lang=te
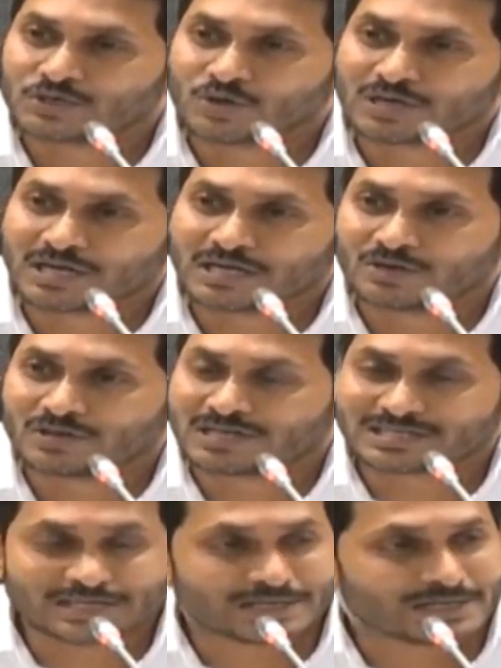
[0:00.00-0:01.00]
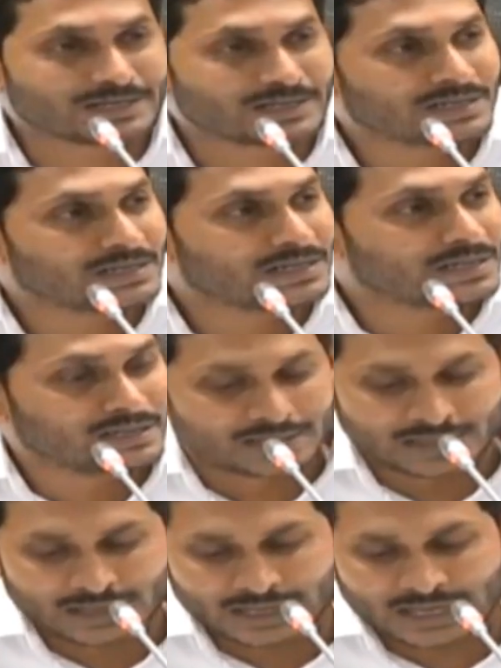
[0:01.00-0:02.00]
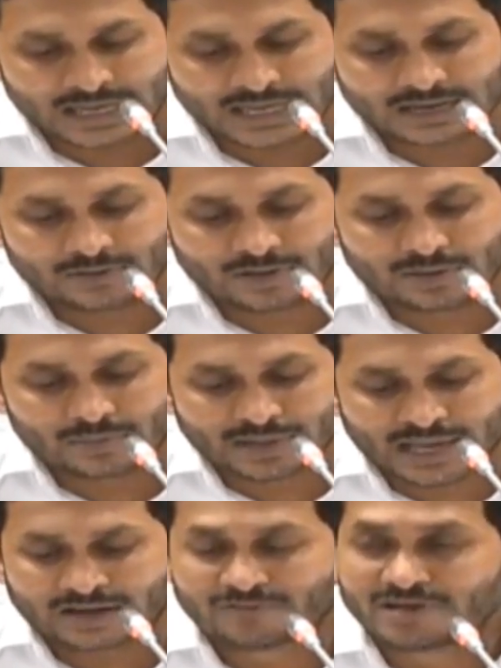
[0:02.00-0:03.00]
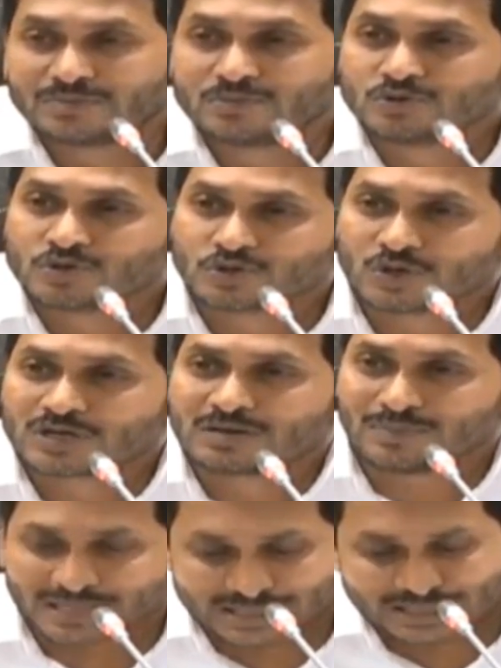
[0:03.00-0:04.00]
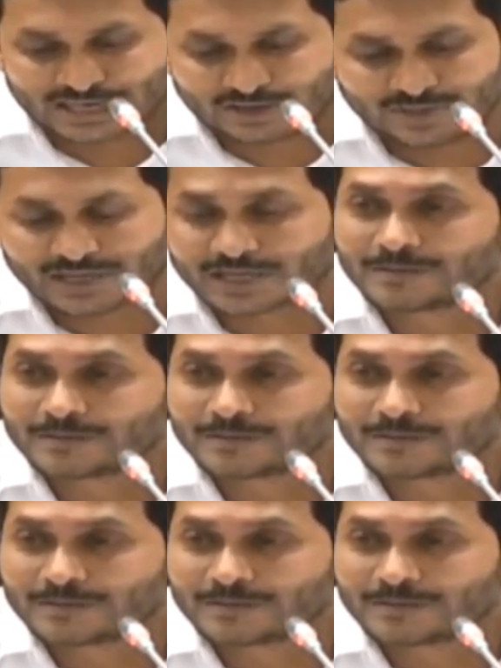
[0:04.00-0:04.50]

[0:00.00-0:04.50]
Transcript: చోట్ల ఎన్నో తెలుసా కేవలం నలభై మూడు చోట్ల మాత్రమే